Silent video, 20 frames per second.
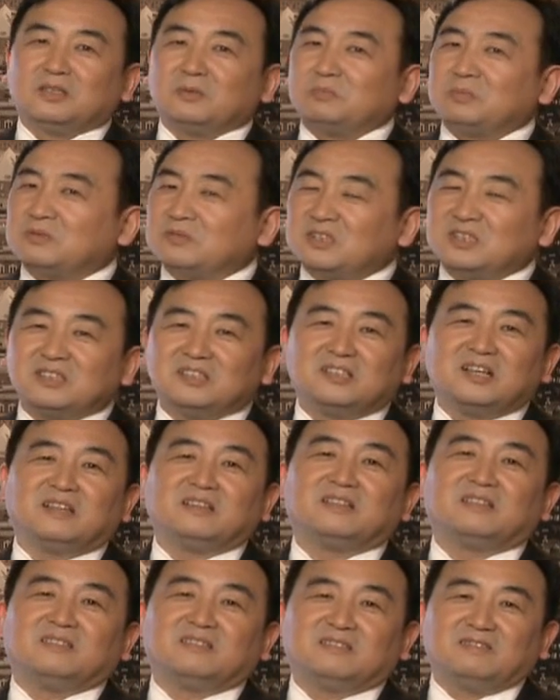那不是
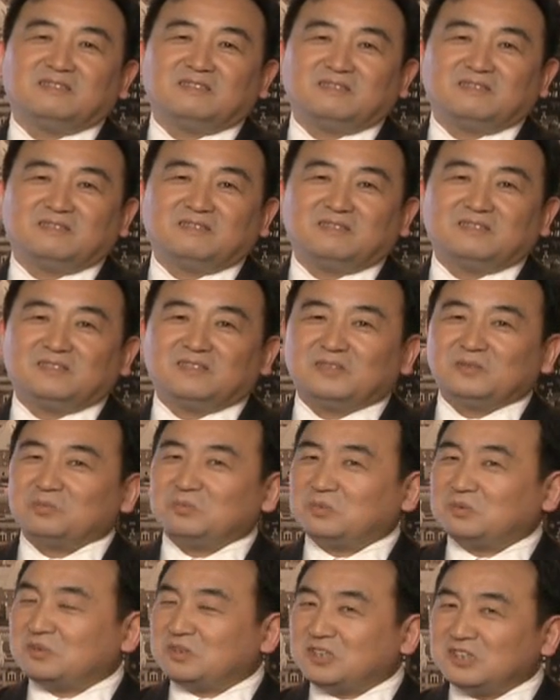人，
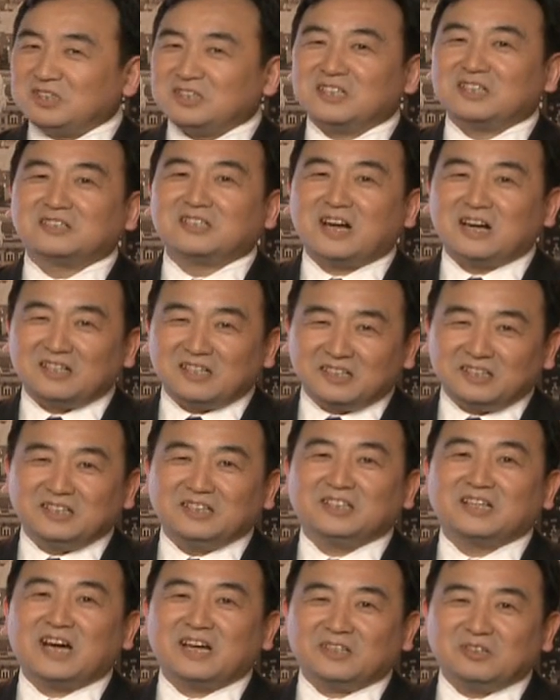不是正常人
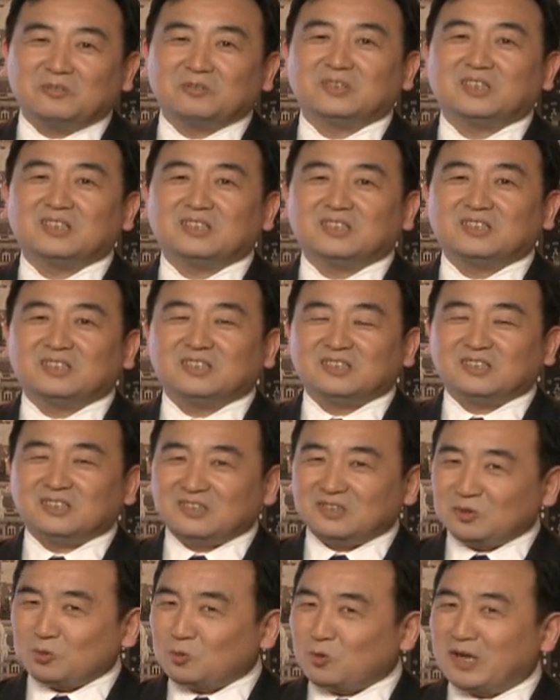应该有的
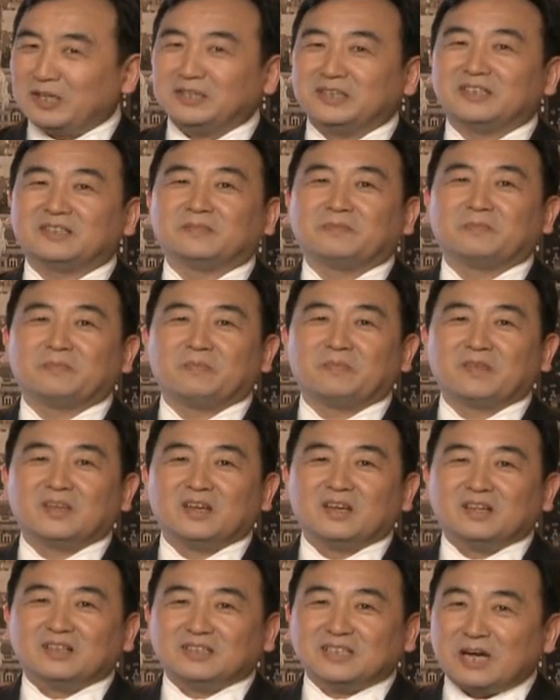环境。
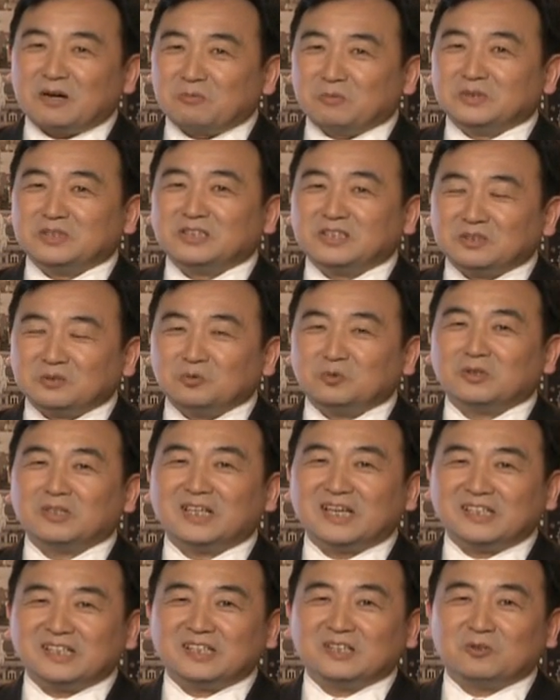当我们生活
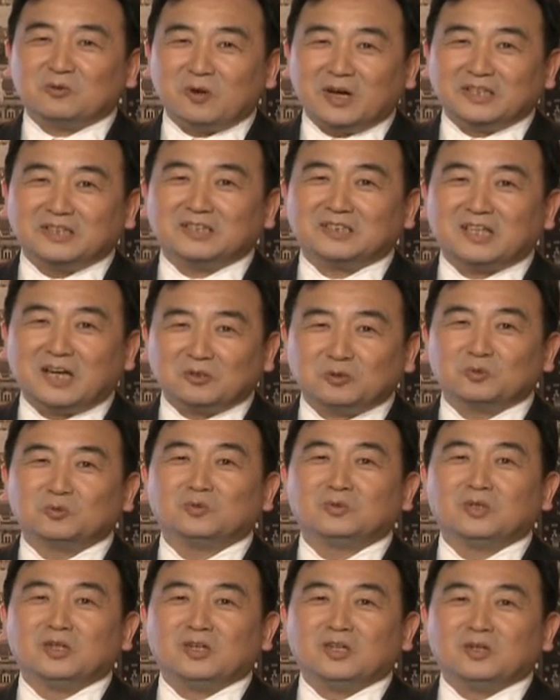在那个环境当
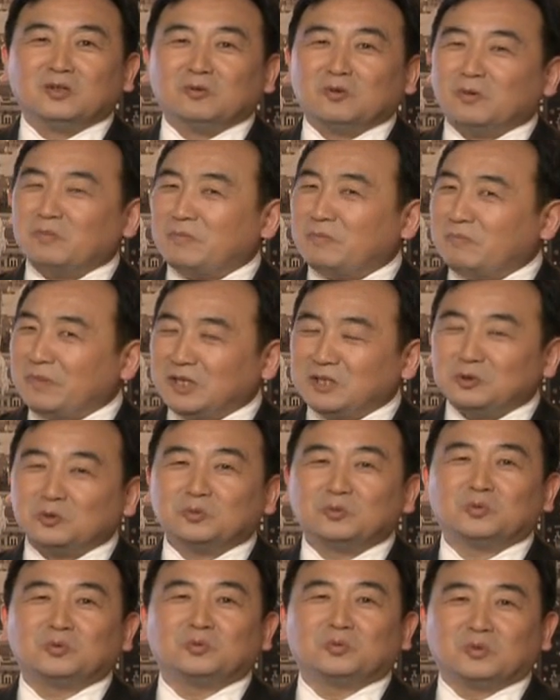中，我们没
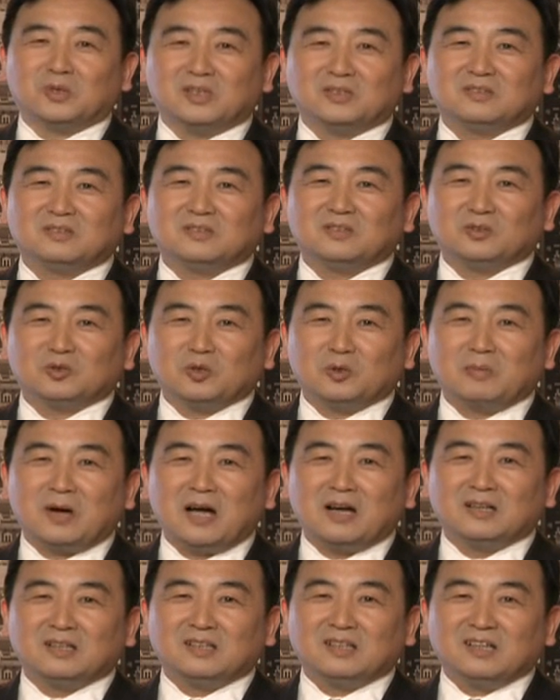出路了，对
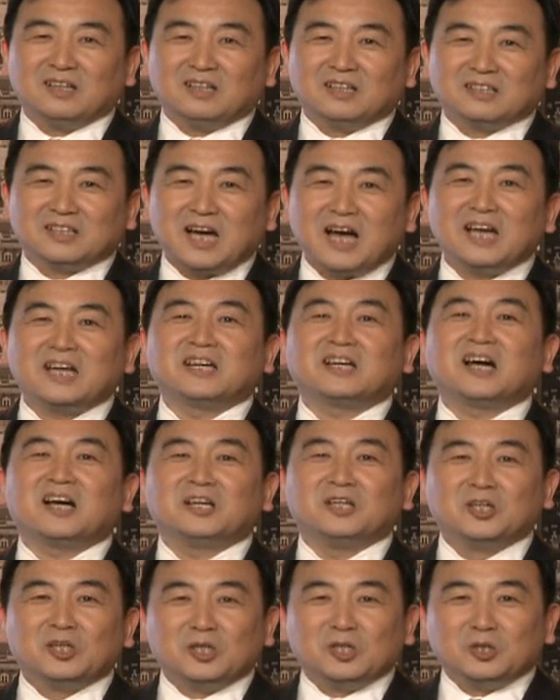吧？看一
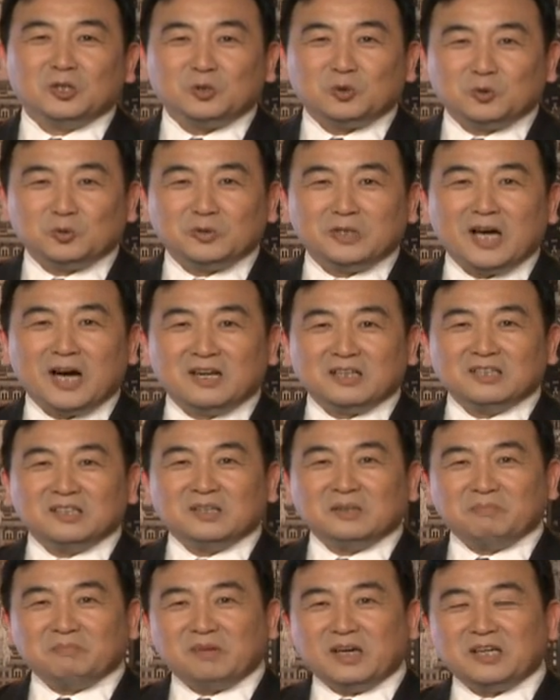看中央
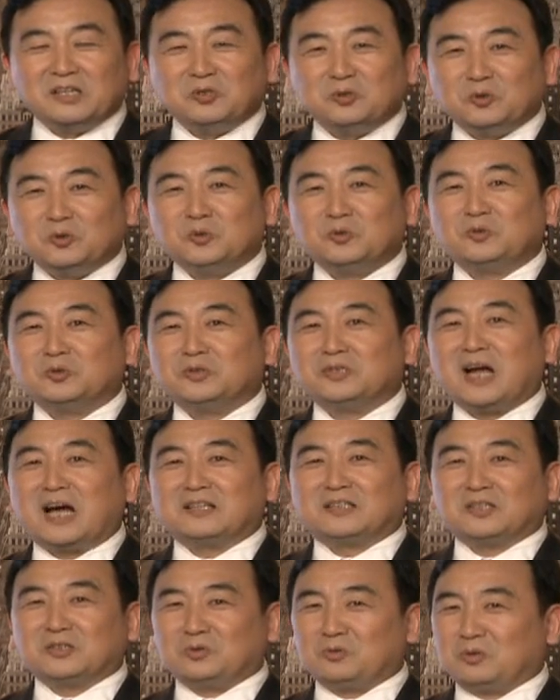编译局局
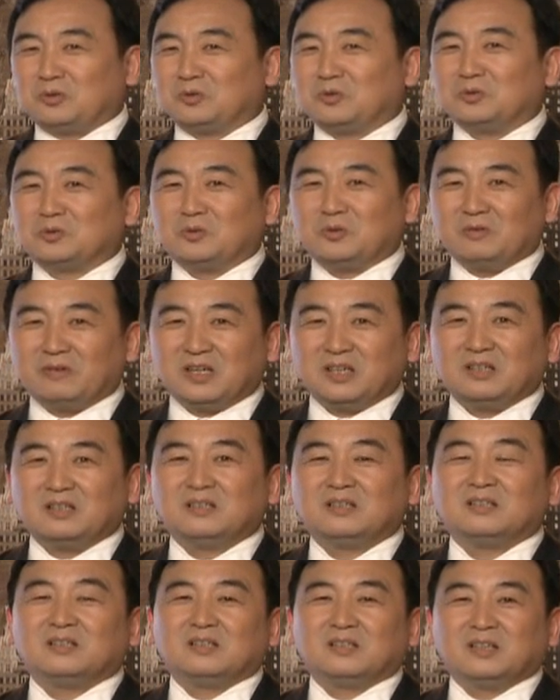长的所作所为。
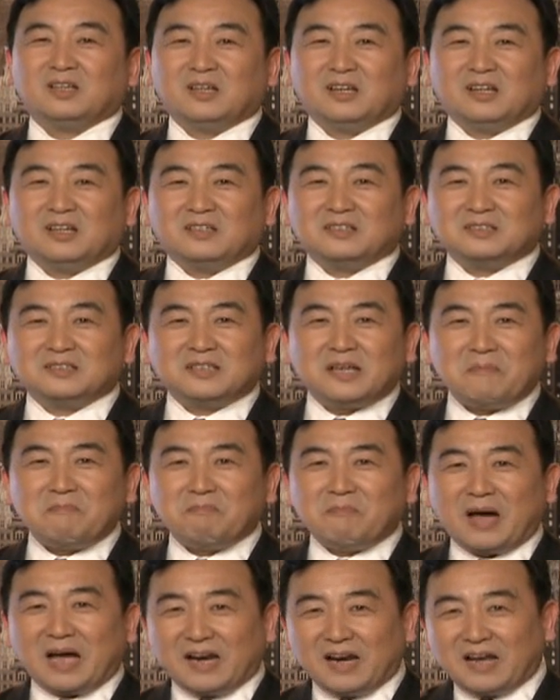
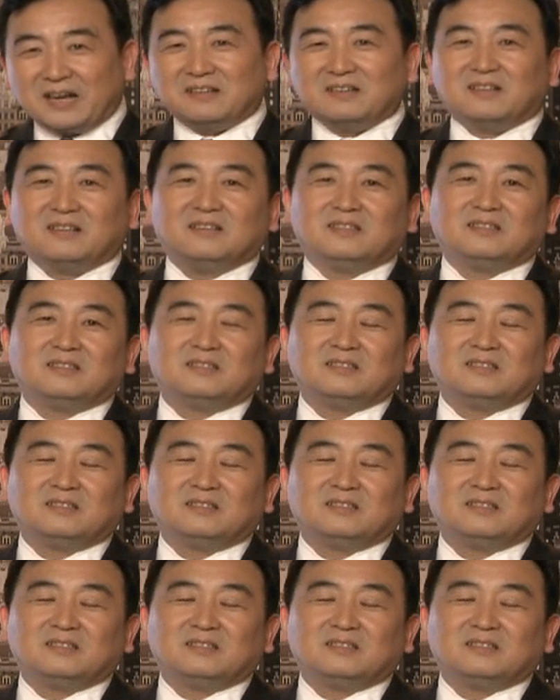三百来人，